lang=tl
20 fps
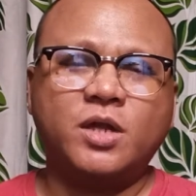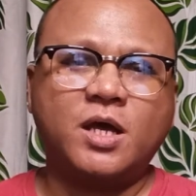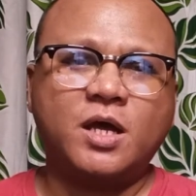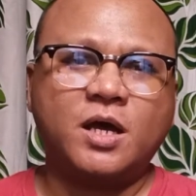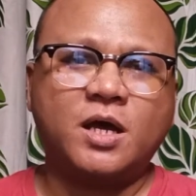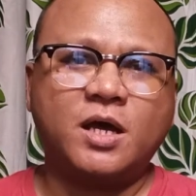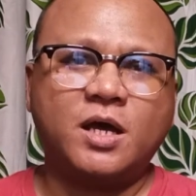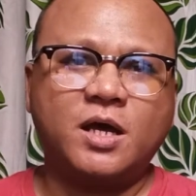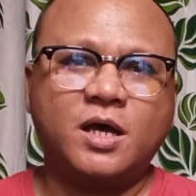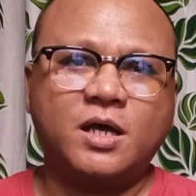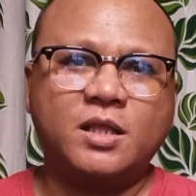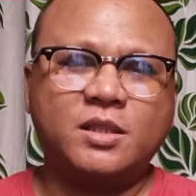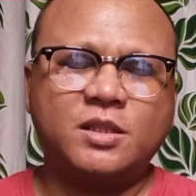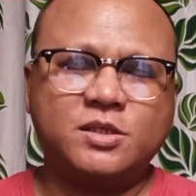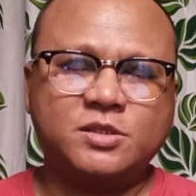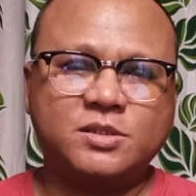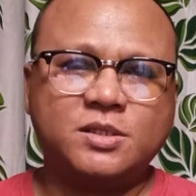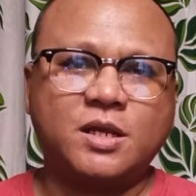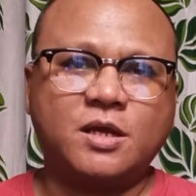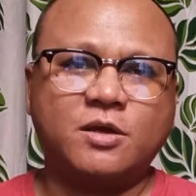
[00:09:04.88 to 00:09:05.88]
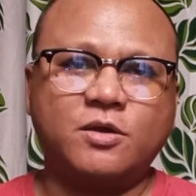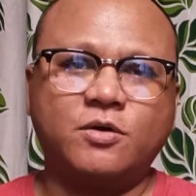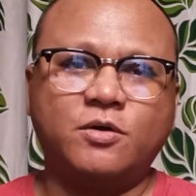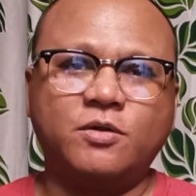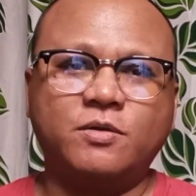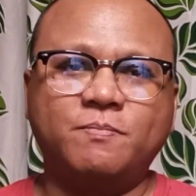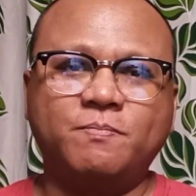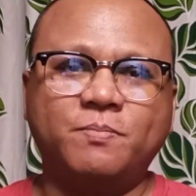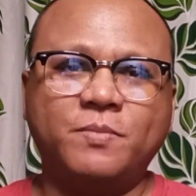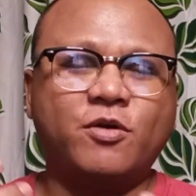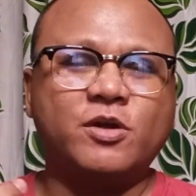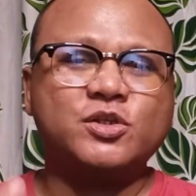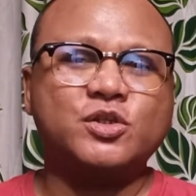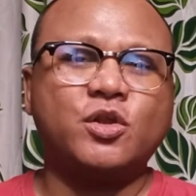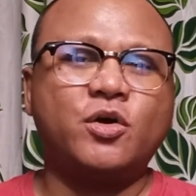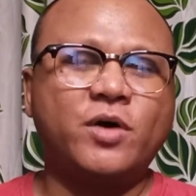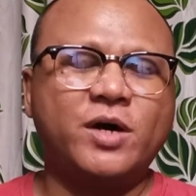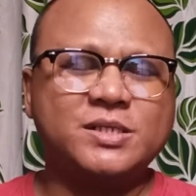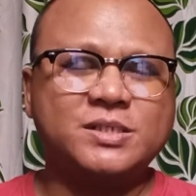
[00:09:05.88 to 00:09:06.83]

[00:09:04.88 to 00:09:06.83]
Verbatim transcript: nakaka-distract yun. For as long